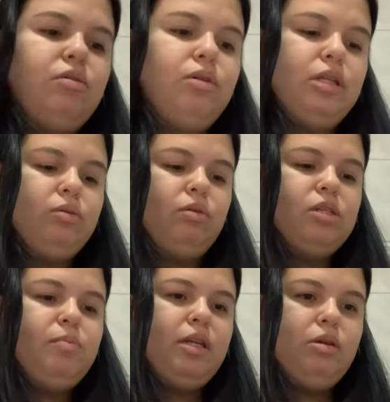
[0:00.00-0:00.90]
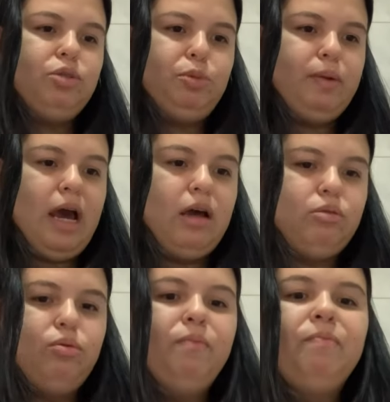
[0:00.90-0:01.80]
algodão nos paninhos de
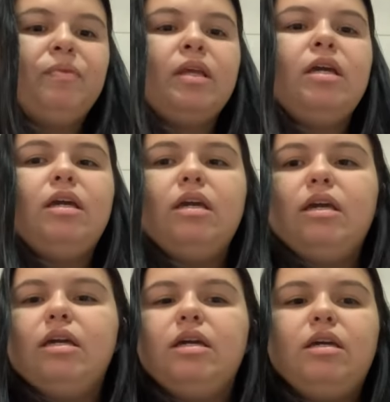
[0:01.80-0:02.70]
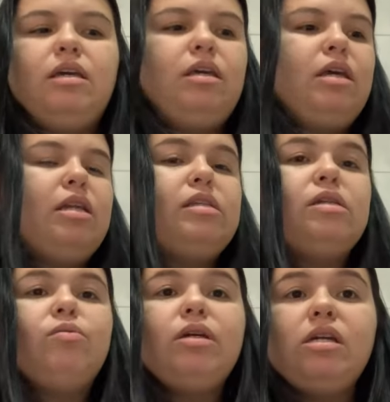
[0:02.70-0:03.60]
prato. E eles
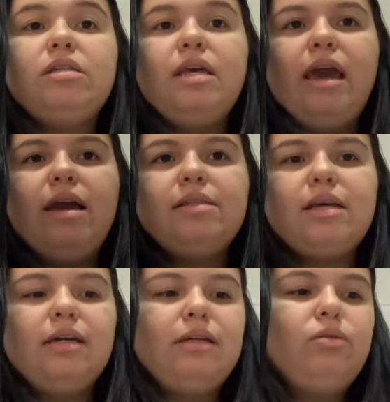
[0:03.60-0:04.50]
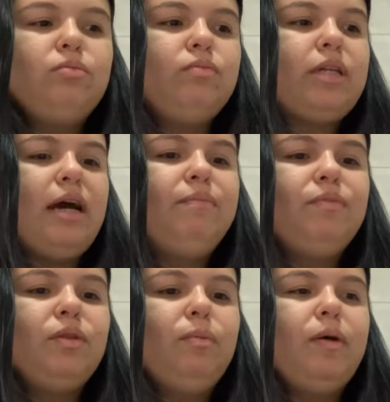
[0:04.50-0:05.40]
são 15 reais cada um, tá?
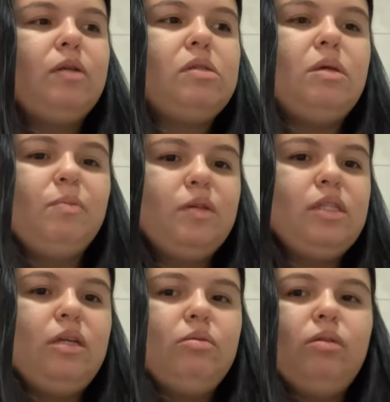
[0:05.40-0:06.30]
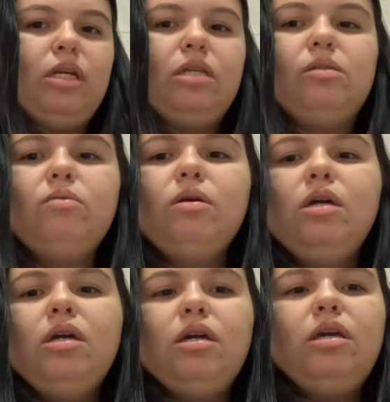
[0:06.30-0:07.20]
No pano 100% liso
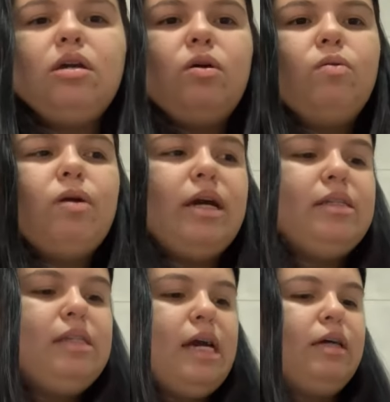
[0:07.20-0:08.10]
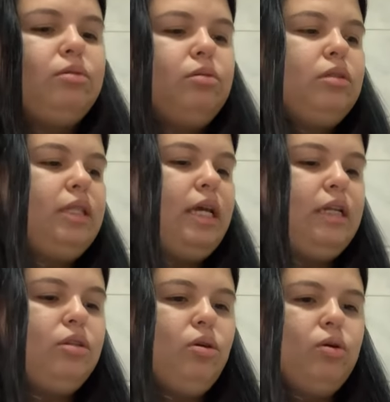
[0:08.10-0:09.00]
e com o caseado
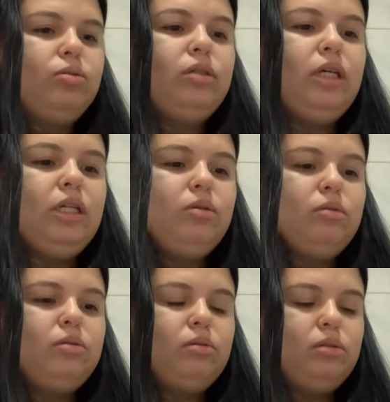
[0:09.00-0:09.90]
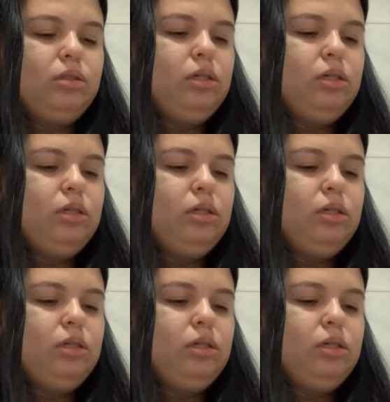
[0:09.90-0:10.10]
nele todo e no